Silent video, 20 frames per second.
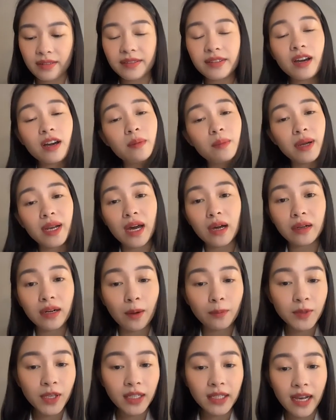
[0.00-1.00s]
Nơi mà nắng
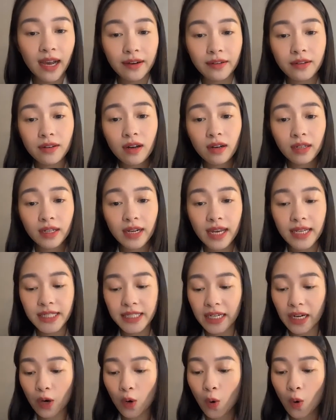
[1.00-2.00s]
nóng nhất cả nước đây
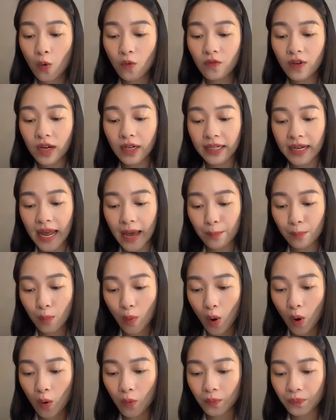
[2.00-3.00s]
chính là khu vực Nam
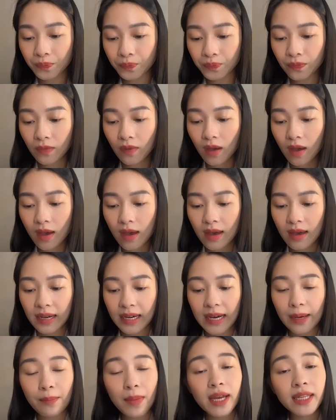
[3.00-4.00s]
Bộ.
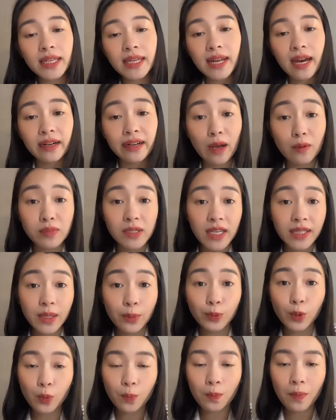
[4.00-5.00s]
Ngày mai thì nắng nóng sẽ tiếp
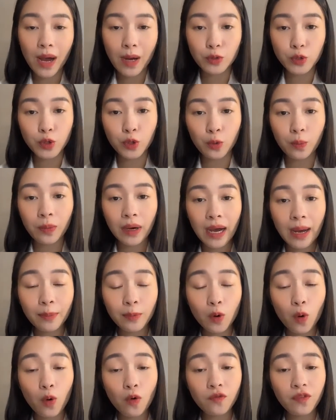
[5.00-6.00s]
tục bao trùm khắp
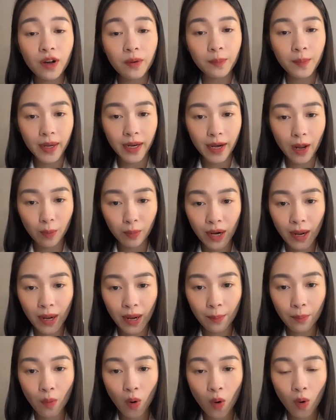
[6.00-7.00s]
khu vực miền Đông
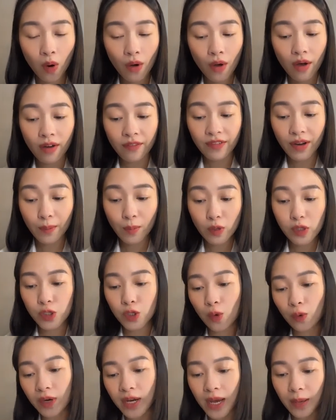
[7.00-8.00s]
Nam Bộ và một
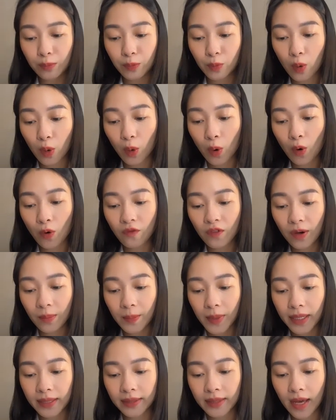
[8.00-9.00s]
số điểm thuộc khu
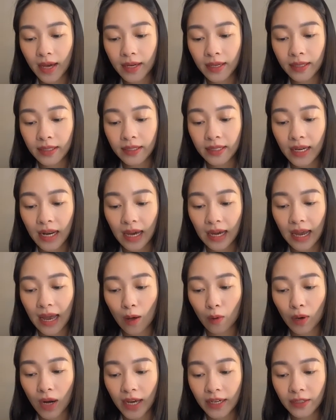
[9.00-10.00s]
vực miền Tây như là
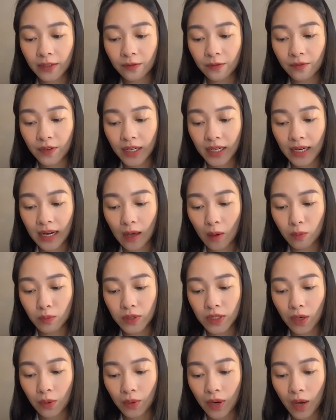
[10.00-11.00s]
Cao Lãnh, Vĩnh
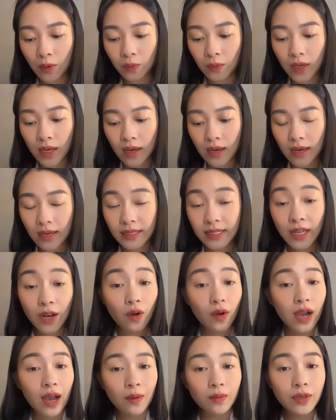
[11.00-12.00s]
Long, Châu Đốc.
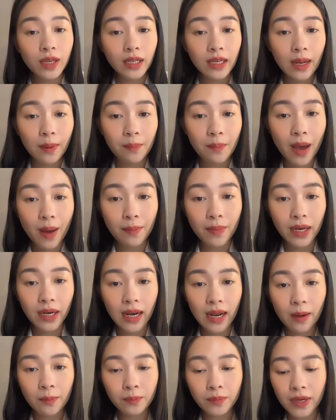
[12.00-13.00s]
Nhiệt độ cao nhất là ba mươi
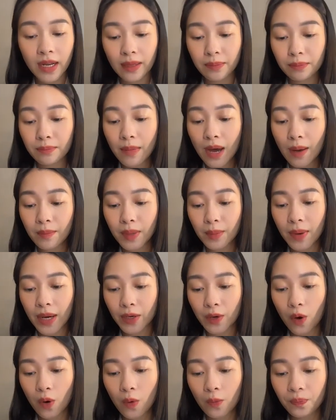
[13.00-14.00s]
lăm đến ba mươi
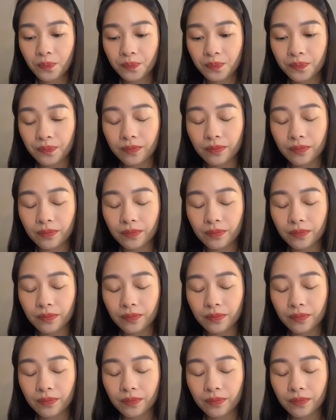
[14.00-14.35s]
bảy độ.